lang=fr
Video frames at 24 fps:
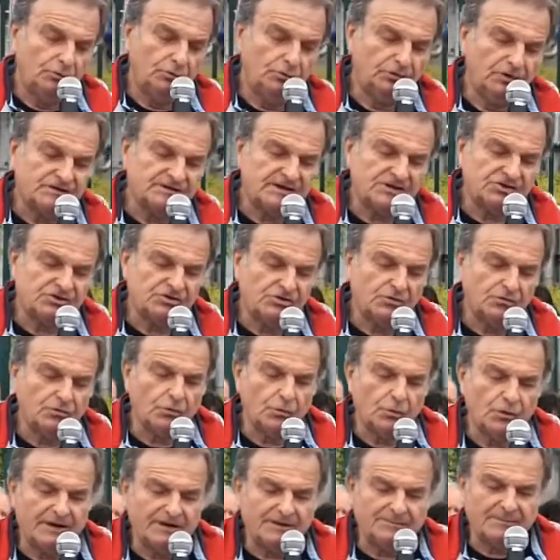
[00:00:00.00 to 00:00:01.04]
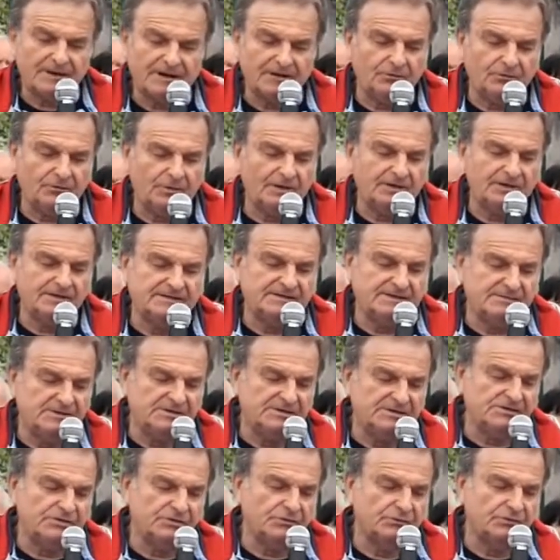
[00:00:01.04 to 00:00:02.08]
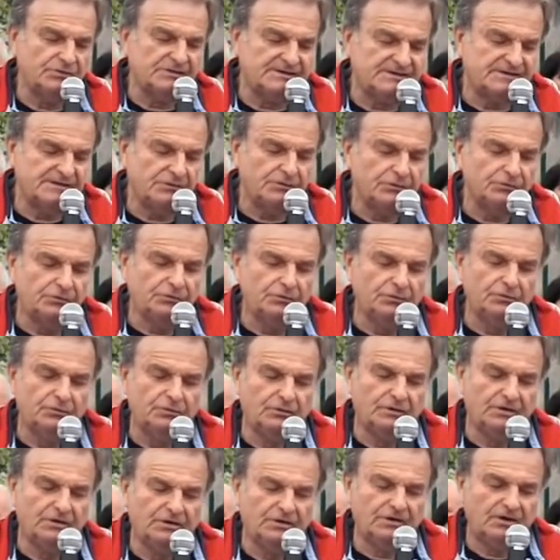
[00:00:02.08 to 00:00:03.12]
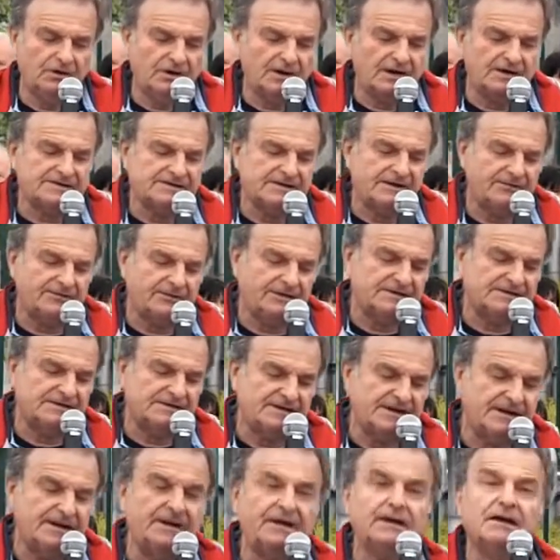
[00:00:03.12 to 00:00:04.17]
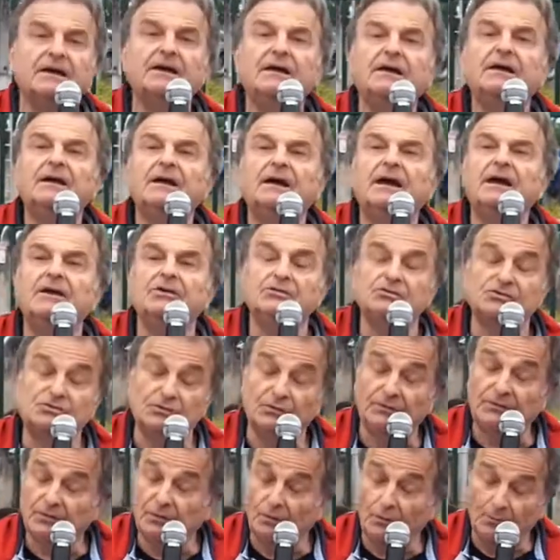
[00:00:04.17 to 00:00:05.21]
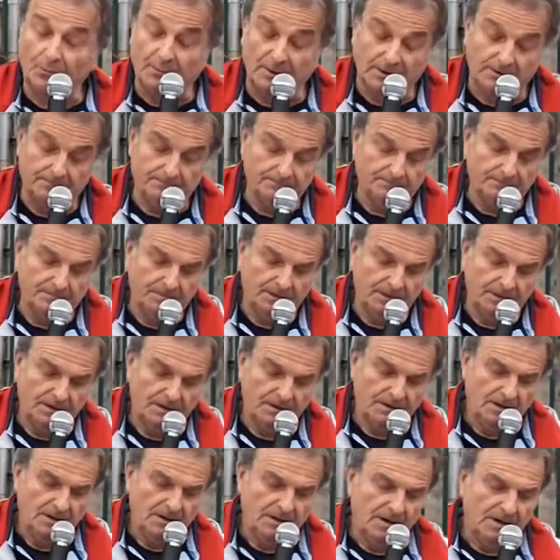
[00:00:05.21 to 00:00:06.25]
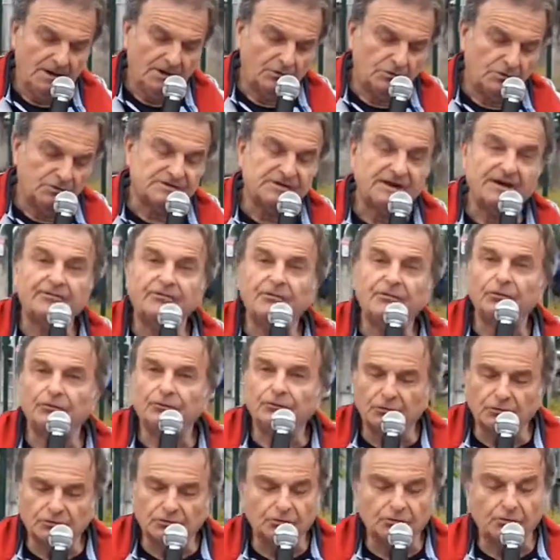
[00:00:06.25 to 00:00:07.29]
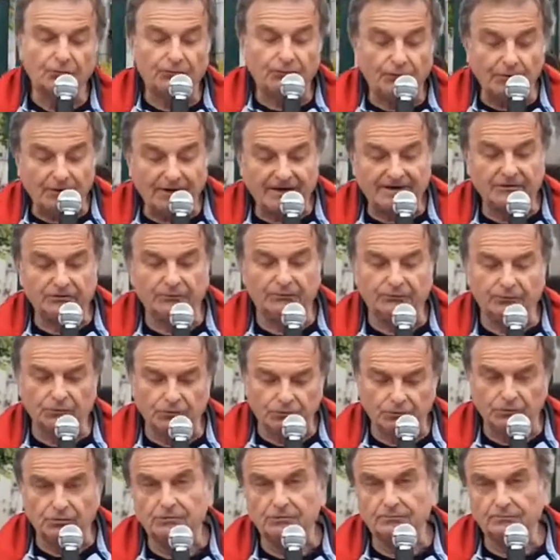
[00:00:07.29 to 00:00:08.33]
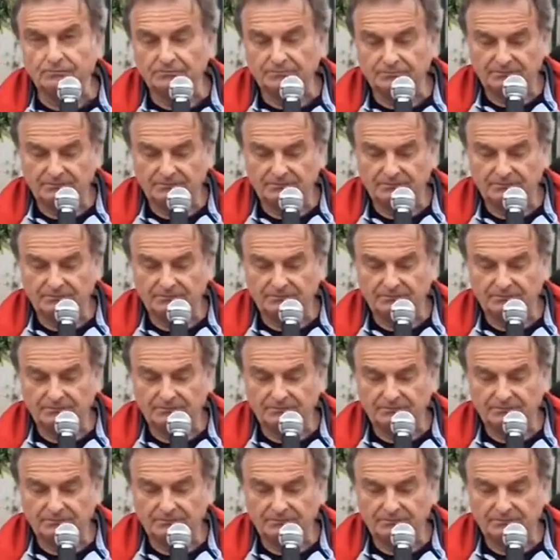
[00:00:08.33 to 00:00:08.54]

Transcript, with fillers: tout en sachant qu'au rythme actuel des émissions de CO2 et de gaz à effet de serre, elles ne suffiront pas. Conservons donc nos forêts de feuillus,